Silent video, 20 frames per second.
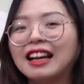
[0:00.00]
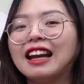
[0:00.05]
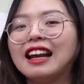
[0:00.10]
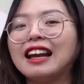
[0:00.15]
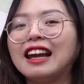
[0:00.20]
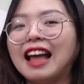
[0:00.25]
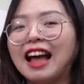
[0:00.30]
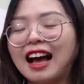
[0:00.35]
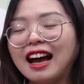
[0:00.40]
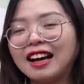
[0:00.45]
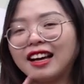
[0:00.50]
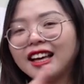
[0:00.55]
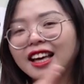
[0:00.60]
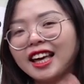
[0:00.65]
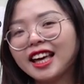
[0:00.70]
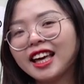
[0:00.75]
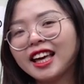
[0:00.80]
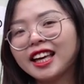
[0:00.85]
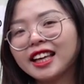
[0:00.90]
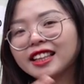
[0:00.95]
Là
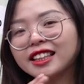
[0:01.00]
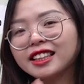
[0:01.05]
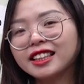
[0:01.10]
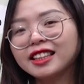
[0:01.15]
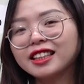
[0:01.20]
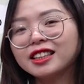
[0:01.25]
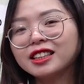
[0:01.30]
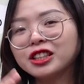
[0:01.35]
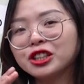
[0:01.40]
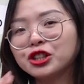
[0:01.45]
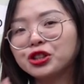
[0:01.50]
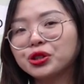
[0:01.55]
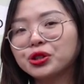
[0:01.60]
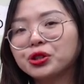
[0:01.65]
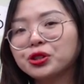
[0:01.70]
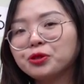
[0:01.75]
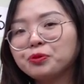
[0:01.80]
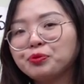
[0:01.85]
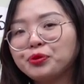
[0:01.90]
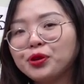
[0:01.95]
hekin
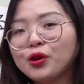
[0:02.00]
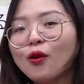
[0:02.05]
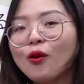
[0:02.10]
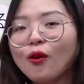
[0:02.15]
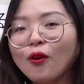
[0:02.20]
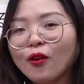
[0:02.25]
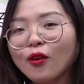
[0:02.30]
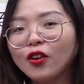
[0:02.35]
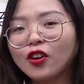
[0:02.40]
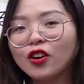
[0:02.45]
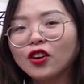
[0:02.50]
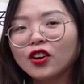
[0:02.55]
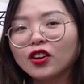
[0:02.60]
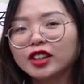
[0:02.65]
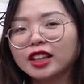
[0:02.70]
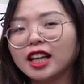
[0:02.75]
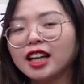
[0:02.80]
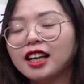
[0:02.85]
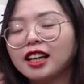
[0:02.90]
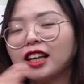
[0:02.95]
jumyo
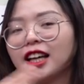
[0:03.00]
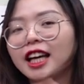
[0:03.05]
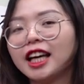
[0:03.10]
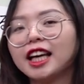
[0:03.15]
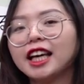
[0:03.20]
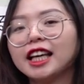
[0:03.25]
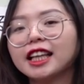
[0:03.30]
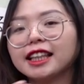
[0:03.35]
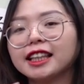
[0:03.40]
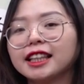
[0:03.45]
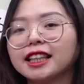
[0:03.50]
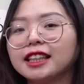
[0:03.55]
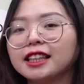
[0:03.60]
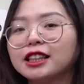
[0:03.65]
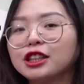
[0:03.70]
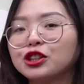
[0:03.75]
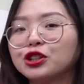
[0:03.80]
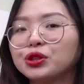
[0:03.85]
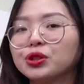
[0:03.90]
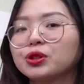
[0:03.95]
nhá,
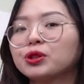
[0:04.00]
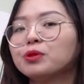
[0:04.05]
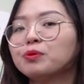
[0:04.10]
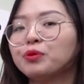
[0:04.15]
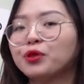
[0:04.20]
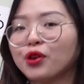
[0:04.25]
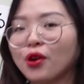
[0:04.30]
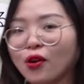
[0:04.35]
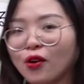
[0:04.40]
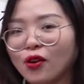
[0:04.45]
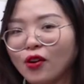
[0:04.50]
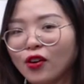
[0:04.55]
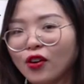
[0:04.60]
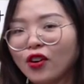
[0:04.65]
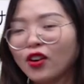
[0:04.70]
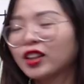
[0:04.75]
hekin jumyo.